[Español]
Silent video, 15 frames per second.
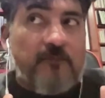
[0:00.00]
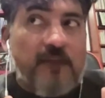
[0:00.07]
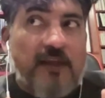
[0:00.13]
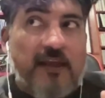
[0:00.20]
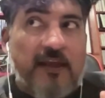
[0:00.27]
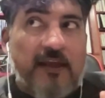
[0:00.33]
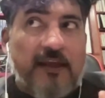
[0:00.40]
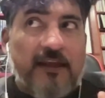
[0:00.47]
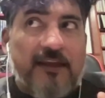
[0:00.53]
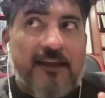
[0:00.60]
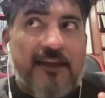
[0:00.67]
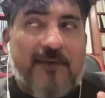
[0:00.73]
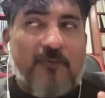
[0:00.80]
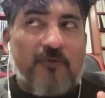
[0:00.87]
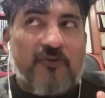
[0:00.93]
eh,
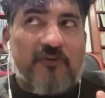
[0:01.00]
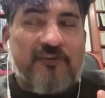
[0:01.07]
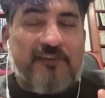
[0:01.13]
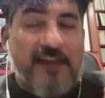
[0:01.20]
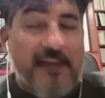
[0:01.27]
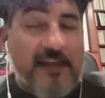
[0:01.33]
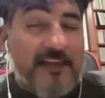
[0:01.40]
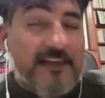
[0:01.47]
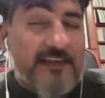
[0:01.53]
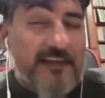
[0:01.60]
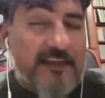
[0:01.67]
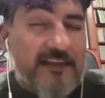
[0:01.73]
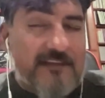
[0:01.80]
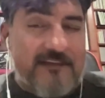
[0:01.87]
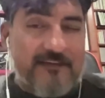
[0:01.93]
digamos, es el
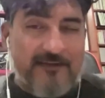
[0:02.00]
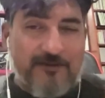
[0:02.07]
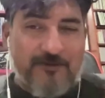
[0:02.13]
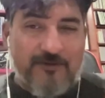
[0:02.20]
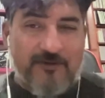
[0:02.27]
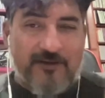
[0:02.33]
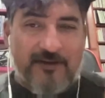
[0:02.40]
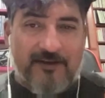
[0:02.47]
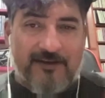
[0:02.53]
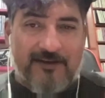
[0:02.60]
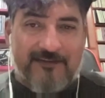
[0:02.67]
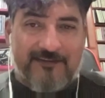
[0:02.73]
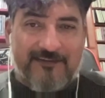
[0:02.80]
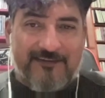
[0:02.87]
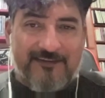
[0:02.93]
kit, ¿no? De
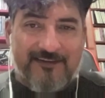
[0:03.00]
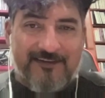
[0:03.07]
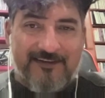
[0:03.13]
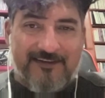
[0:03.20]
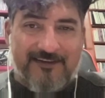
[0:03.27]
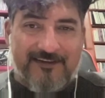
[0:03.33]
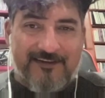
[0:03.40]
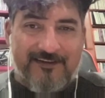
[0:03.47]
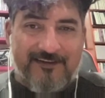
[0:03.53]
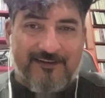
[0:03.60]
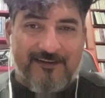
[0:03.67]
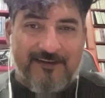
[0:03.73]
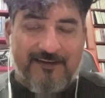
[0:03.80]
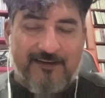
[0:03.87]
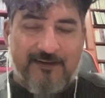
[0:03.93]
este,
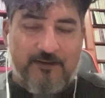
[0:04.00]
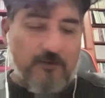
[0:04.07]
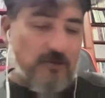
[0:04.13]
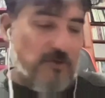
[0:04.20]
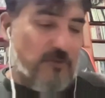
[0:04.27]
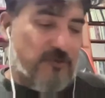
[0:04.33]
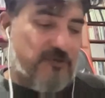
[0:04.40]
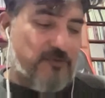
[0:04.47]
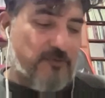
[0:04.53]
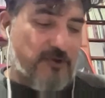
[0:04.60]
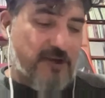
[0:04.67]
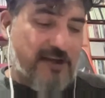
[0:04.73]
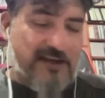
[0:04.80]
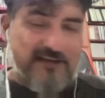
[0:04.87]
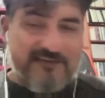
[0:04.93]
como dicen por
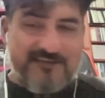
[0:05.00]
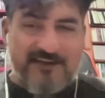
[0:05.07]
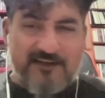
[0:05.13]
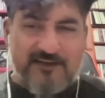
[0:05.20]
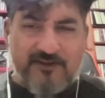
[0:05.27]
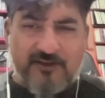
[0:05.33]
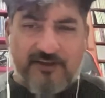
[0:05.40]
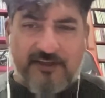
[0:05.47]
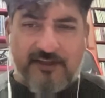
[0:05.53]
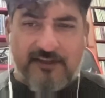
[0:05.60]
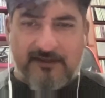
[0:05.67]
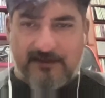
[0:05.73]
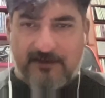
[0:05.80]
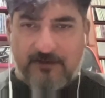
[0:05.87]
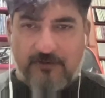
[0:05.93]
ahí, el starter kit
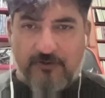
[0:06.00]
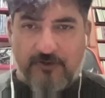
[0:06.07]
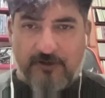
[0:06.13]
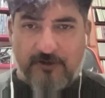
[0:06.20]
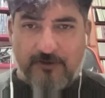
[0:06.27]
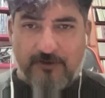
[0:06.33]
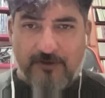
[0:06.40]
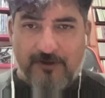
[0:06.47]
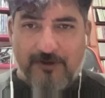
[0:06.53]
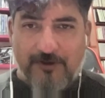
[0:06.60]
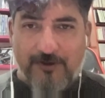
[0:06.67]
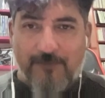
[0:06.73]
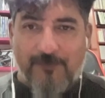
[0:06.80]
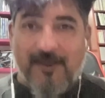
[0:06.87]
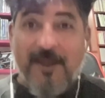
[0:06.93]
del gótico,
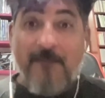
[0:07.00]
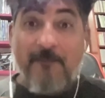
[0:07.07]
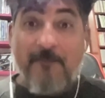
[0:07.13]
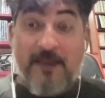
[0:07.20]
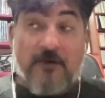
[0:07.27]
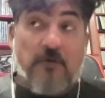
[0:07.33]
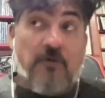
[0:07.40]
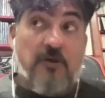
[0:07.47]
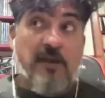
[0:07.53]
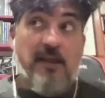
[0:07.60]
¿no? Pero